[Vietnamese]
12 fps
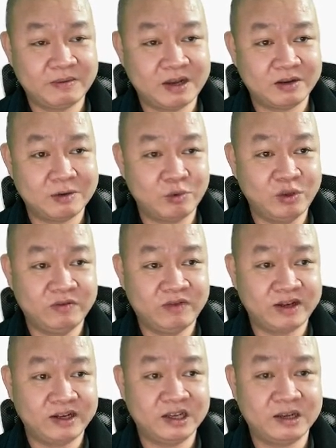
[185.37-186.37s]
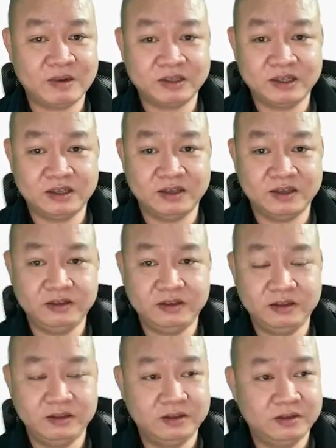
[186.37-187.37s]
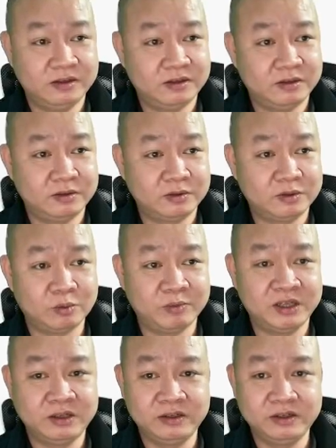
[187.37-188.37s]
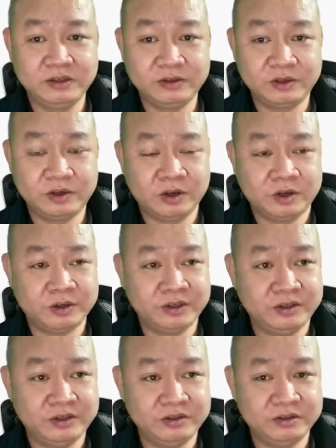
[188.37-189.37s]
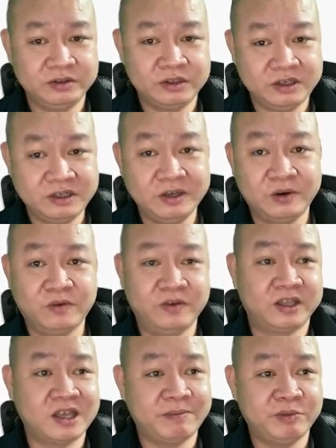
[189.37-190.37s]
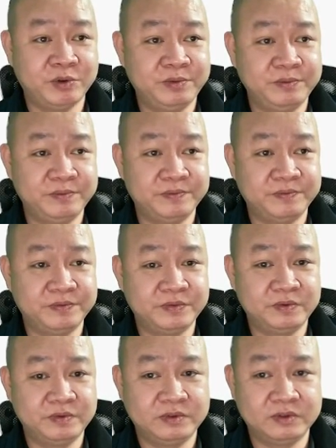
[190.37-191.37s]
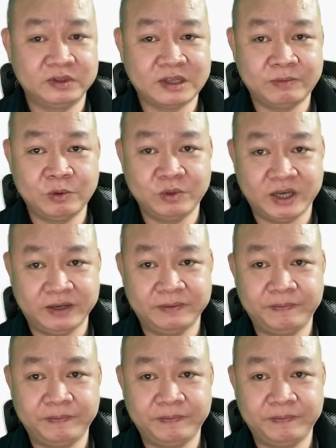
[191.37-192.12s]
bác đọc nguyên văn thì các bác sẽ thấy uh, Tổng Bí thư nói rất nhiều về tham nhũng, tham nhũng nha.